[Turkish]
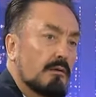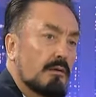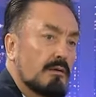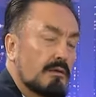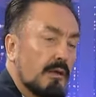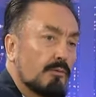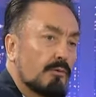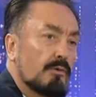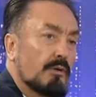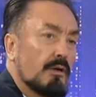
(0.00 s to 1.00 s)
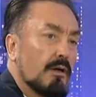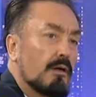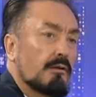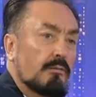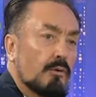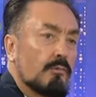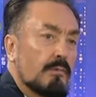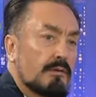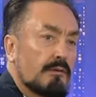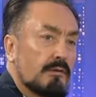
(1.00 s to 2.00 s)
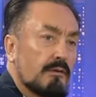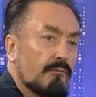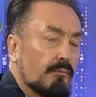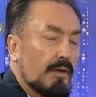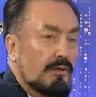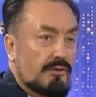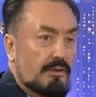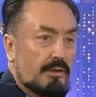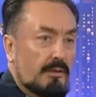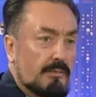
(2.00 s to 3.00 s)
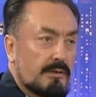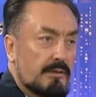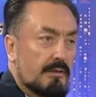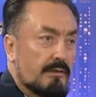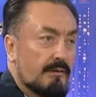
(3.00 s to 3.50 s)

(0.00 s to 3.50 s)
İslam'ın dünyaya hakim olması, barışın gelmesi.